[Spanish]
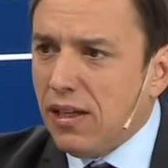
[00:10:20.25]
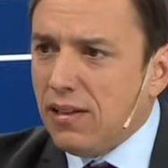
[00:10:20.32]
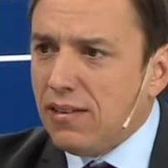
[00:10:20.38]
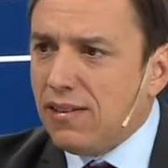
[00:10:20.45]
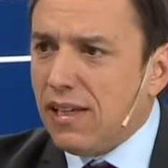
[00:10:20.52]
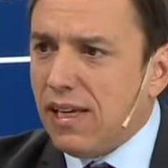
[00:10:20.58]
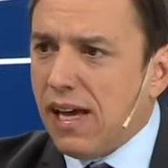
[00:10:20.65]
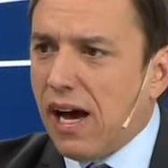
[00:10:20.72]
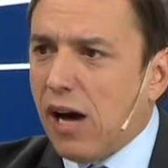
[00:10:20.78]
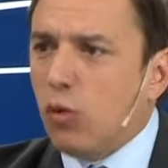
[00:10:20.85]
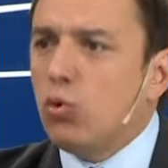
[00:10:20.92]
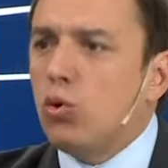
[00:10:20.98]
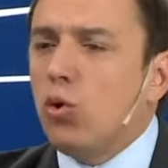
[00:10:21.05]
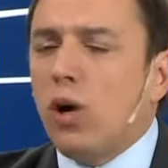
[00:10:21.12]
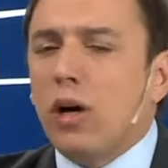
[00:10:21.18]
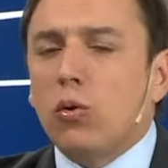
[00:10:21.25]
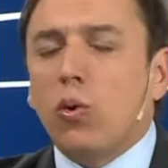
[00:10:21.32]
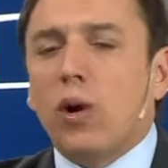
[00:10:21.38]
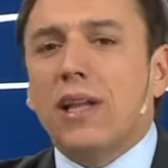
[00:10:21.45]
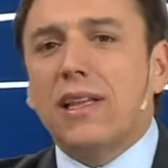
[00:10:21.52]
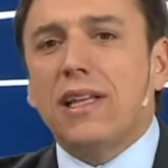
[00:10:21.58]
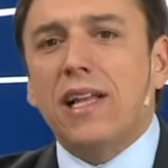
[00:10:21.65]
se
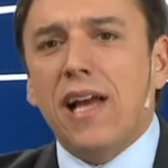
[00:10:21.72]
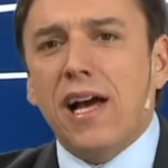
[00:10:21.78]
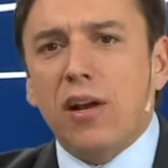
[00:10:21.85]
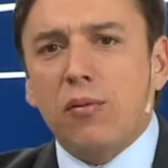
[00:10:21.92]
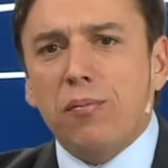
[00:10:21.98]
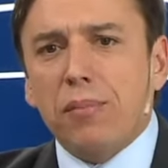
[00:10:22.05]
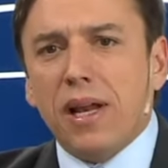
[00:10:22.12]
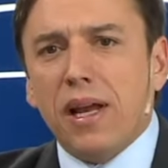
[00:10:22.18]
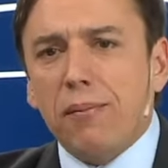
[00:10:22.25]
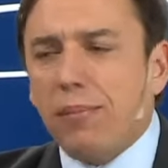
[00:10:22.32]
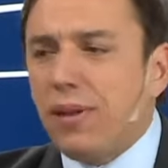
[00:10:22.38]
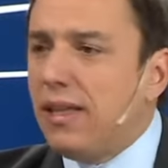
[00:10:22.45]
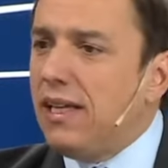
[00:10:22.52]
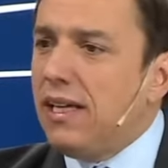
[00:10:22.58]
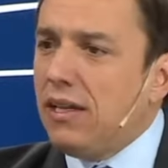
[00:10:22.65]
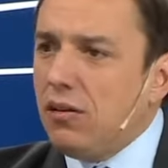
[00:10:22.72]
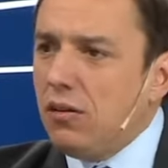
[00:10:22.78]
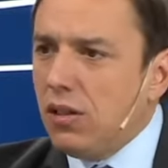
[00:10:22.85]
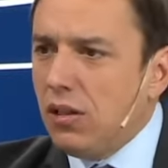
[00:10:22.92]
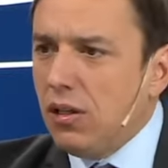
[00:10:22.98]
autoacuartelaron para pedir